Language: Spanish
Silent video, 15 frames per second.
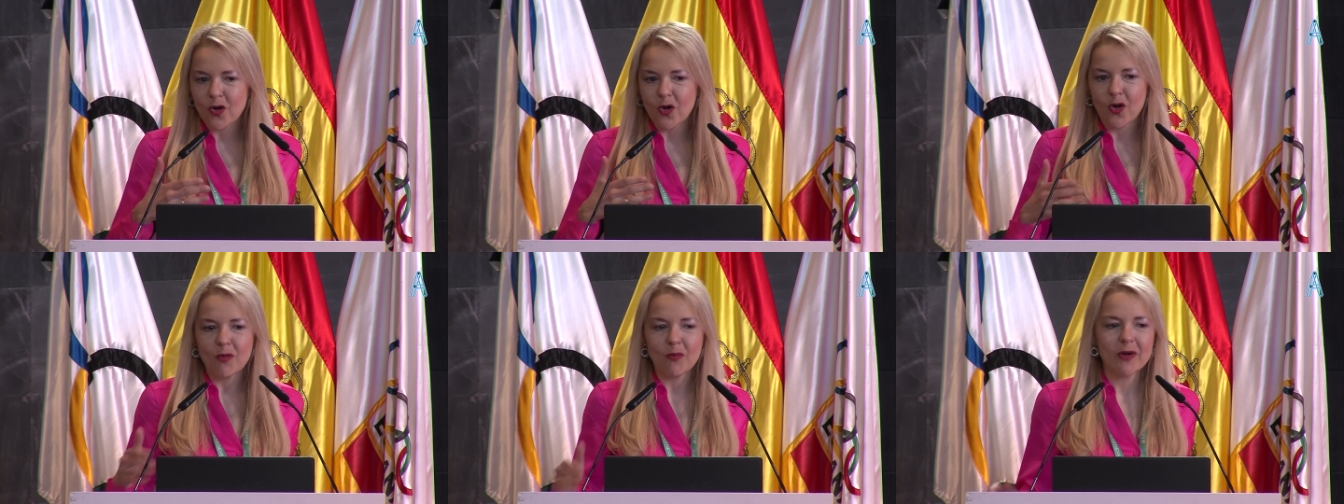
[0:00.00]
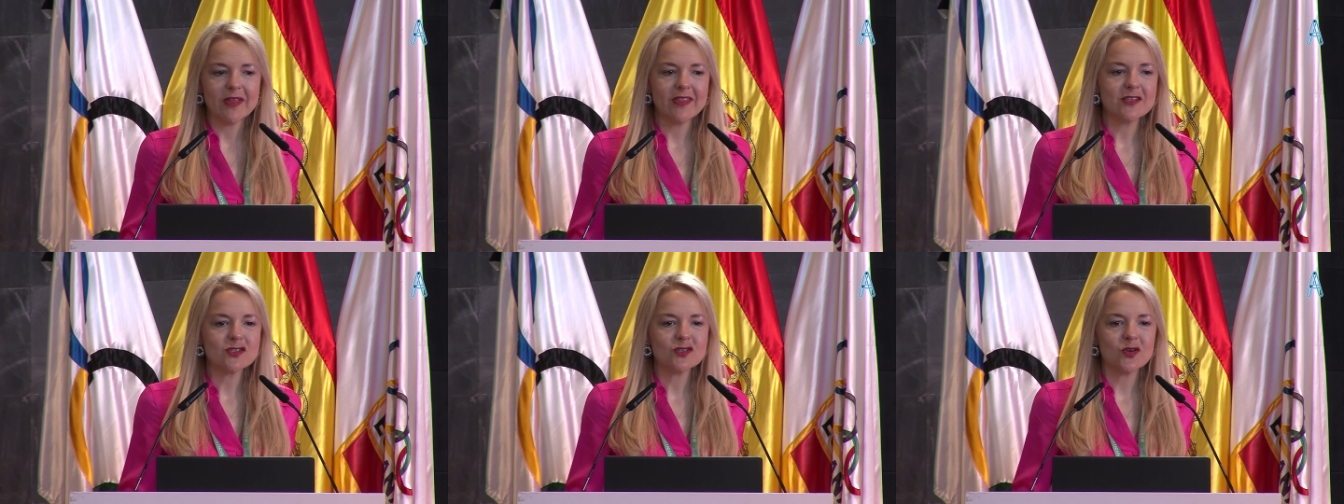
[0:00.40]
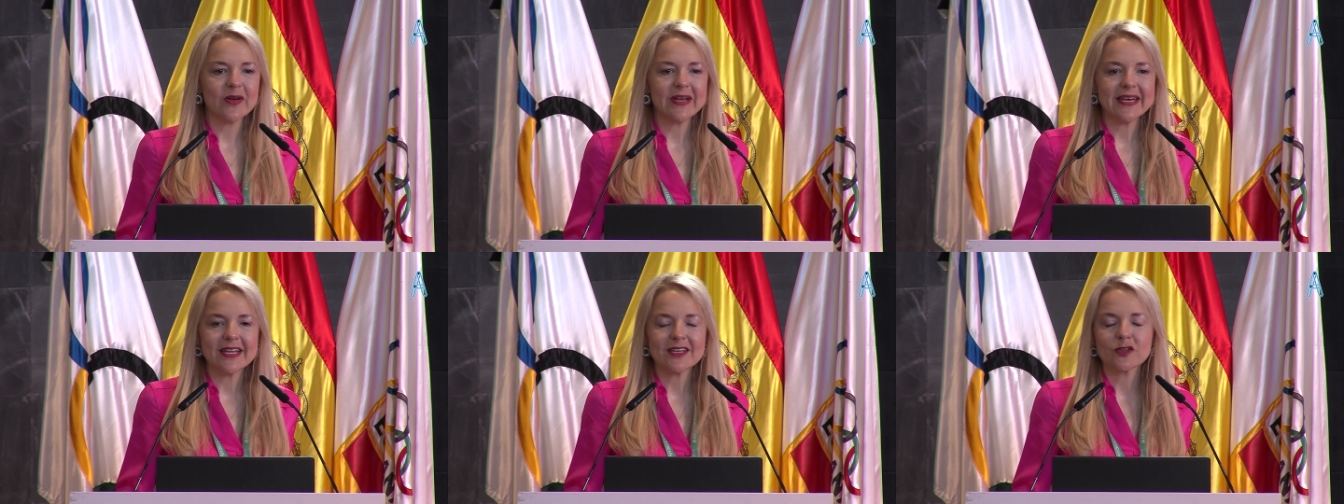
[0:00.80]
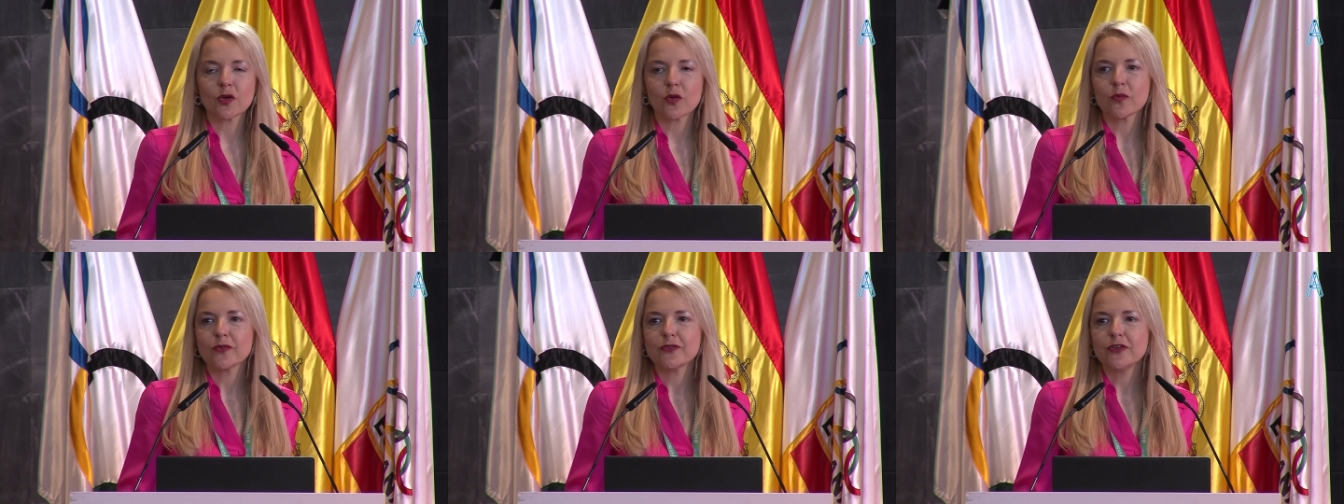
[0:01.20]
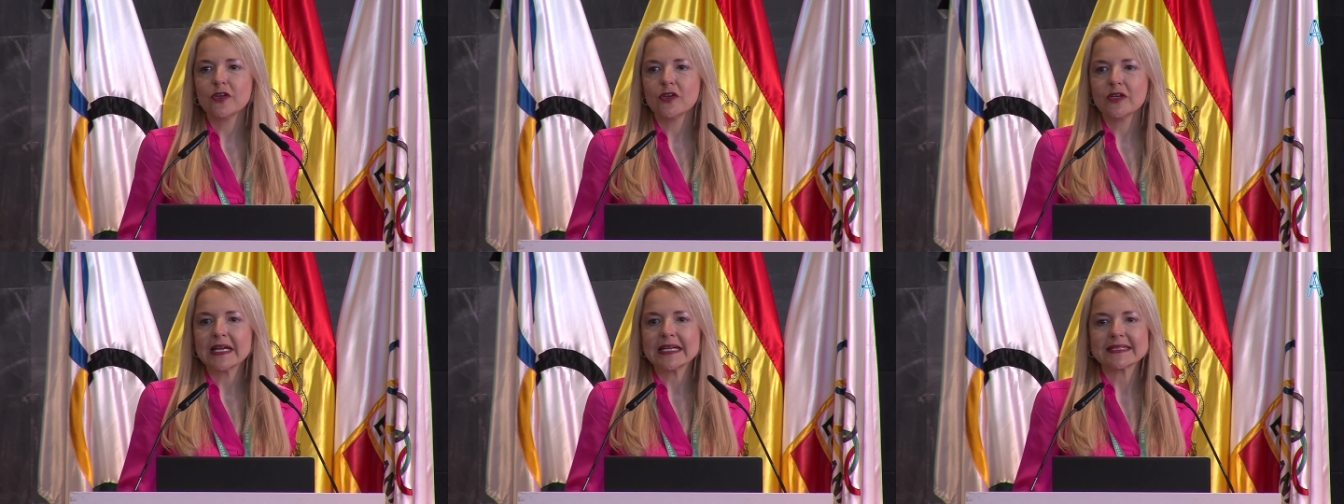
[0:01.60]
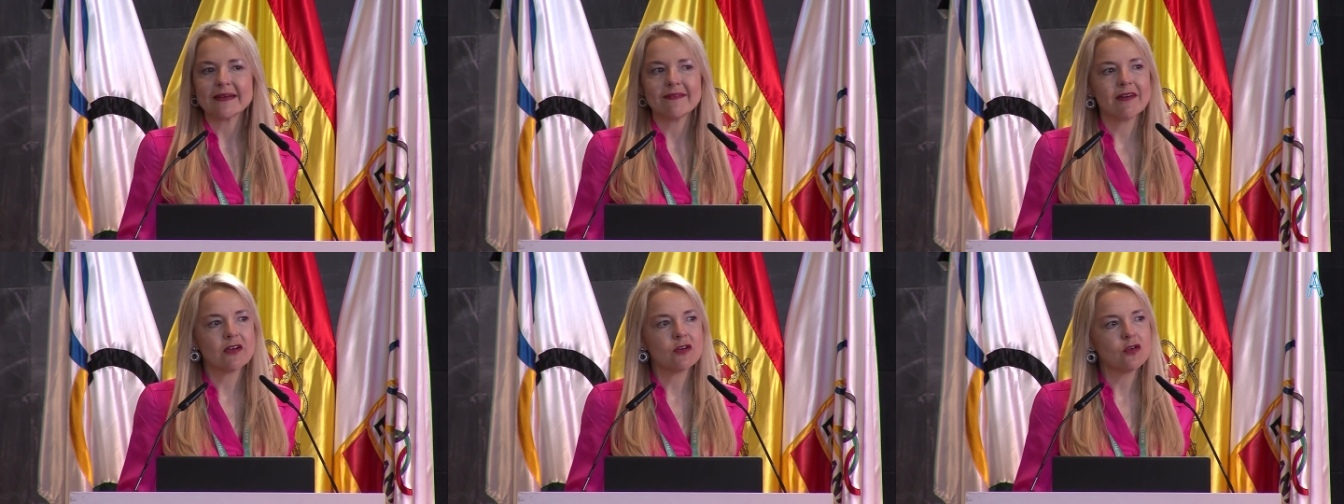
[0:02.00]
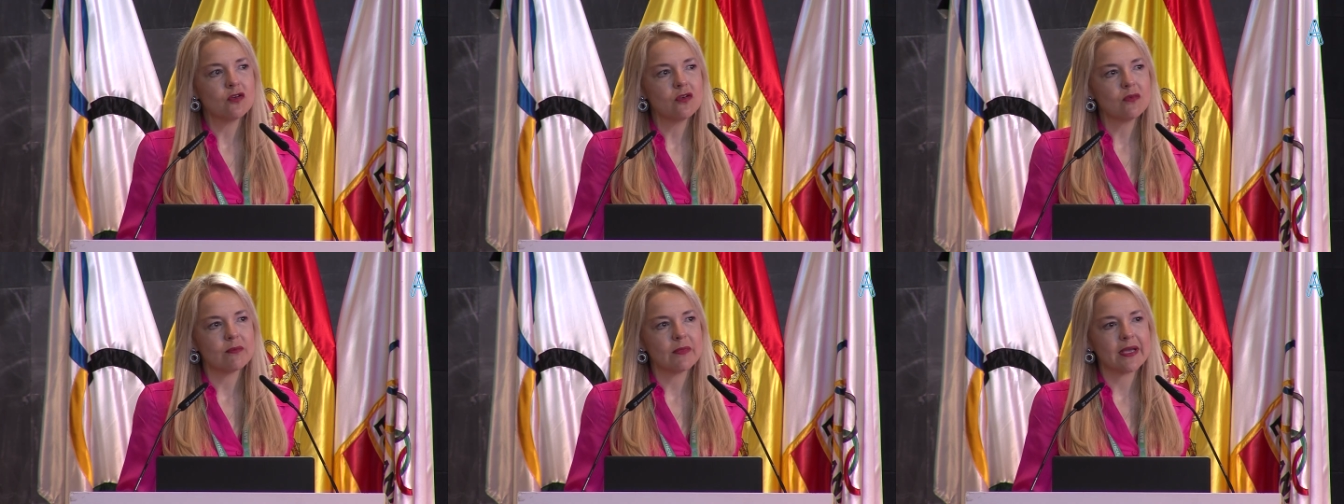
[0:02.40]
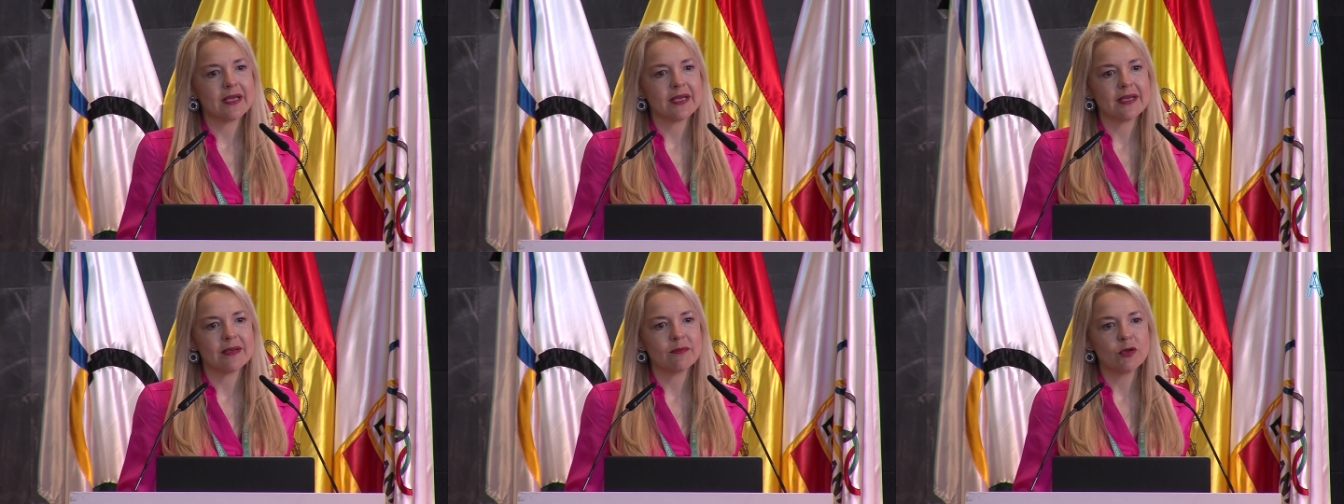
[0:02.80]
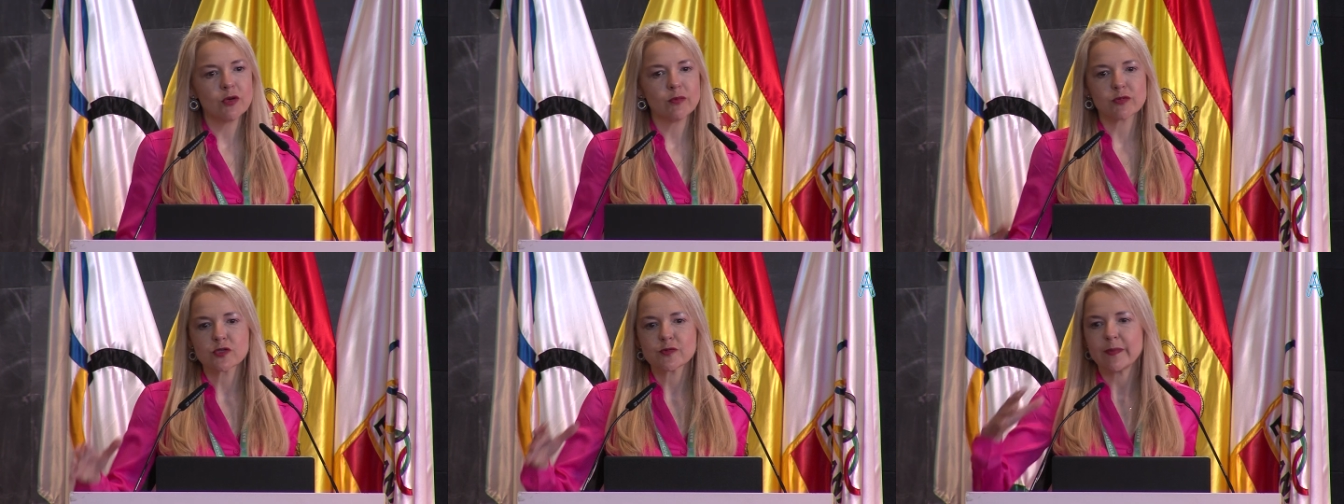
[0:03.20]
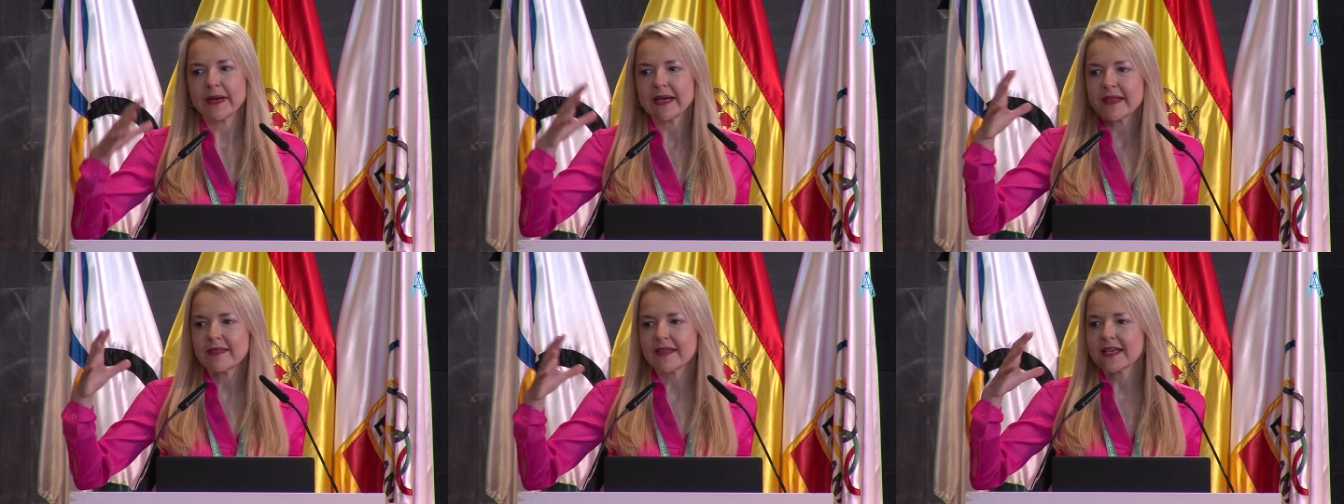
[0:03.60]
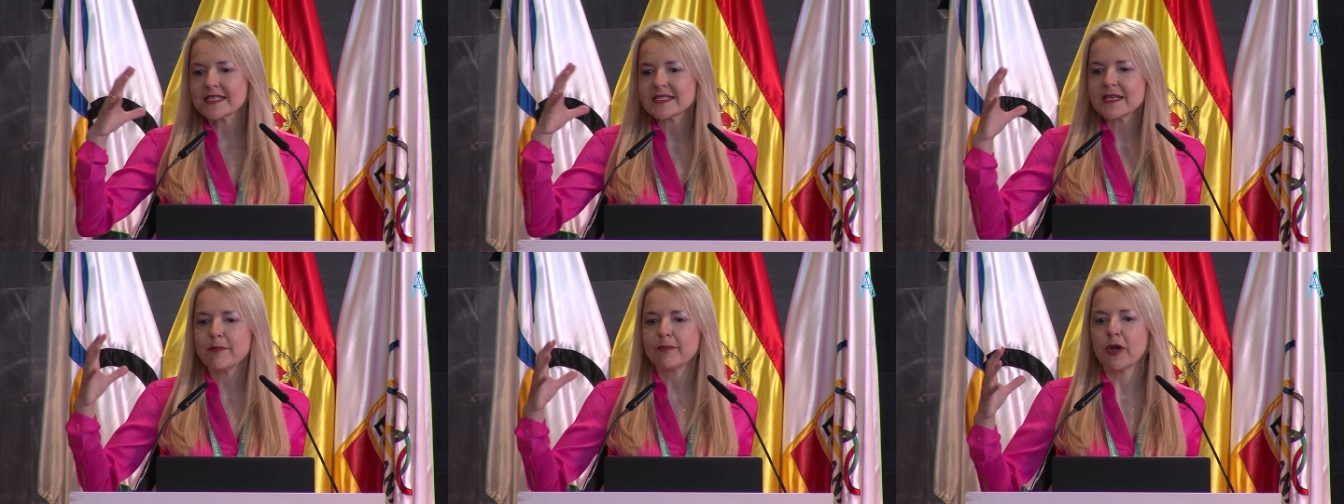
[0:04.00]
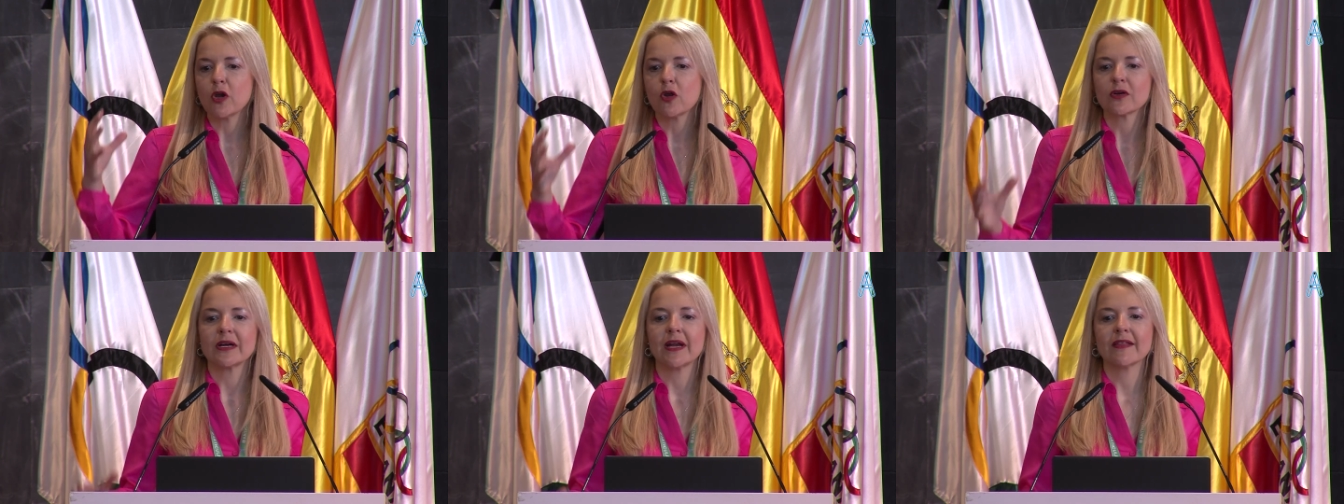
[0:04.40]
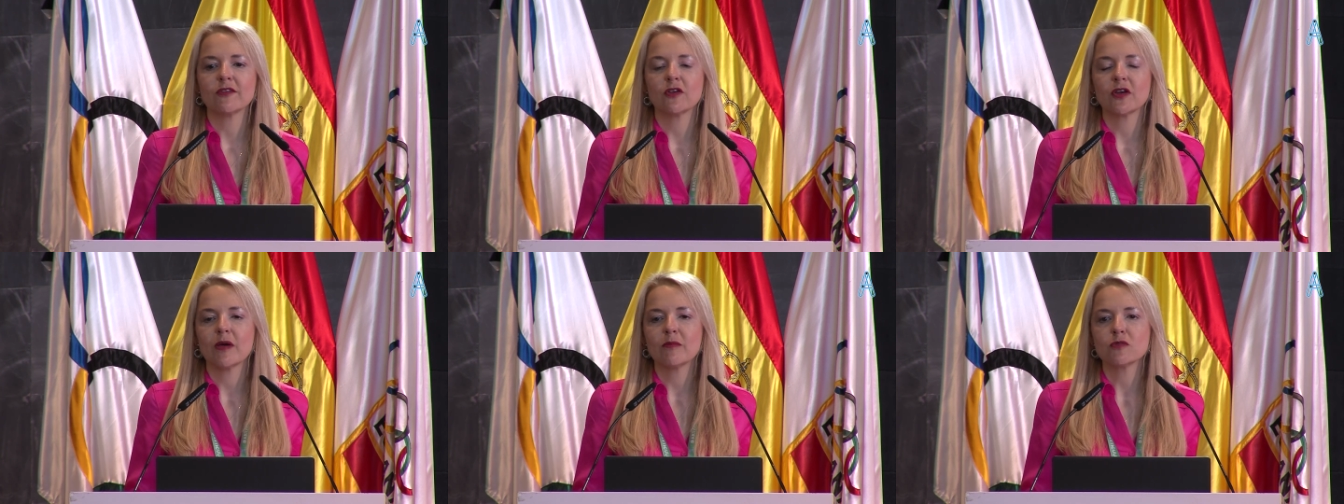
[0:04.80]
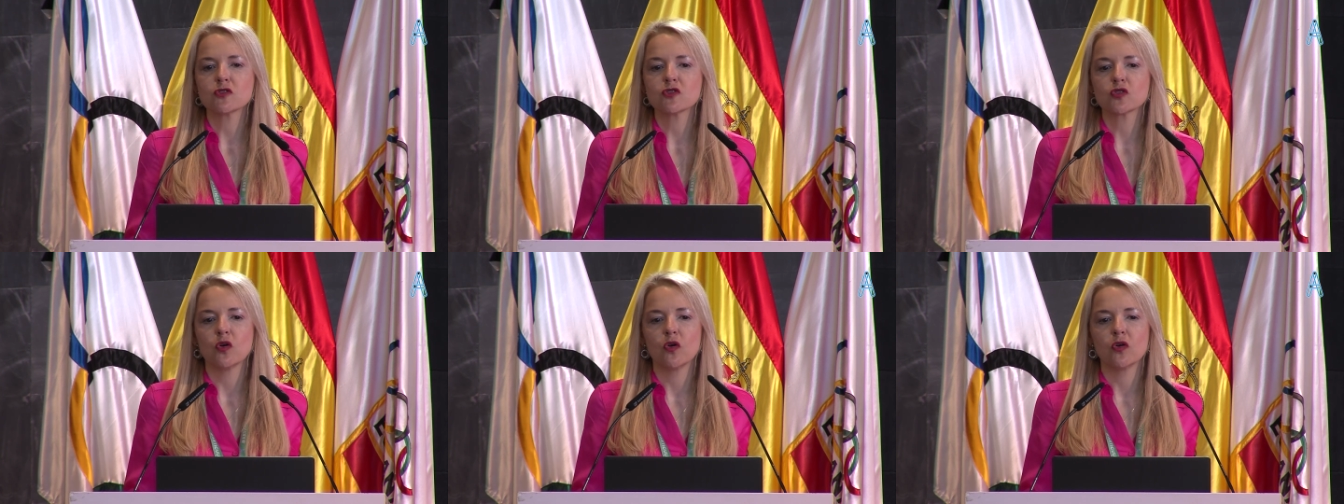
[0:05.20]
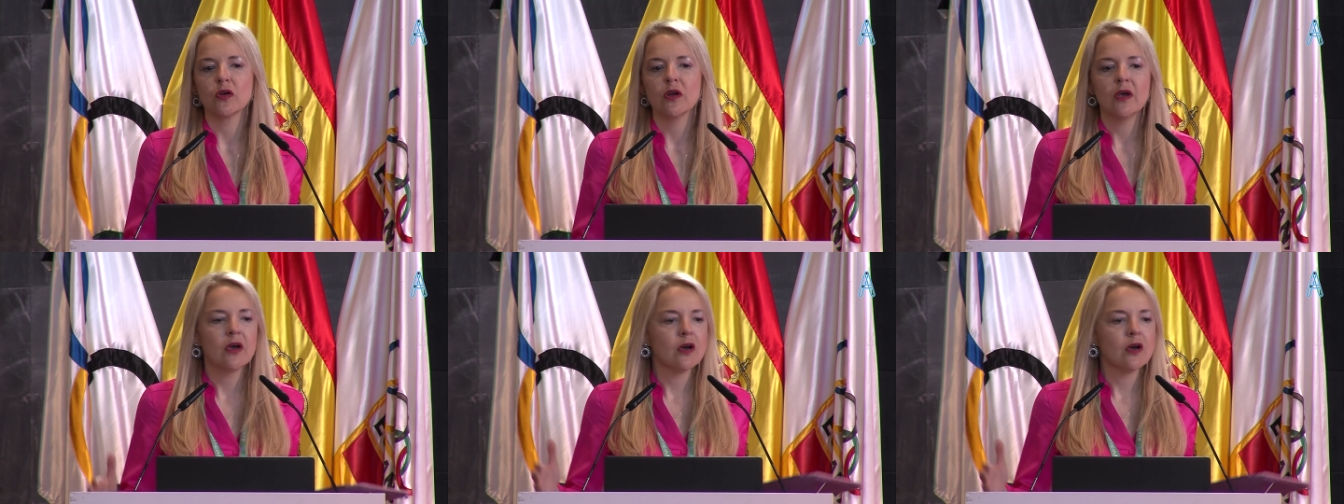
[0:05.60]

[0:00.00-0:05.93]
como he dicho en la introducción, el tabaco, eh, bueno, pues parece que siempre lo relacionamos con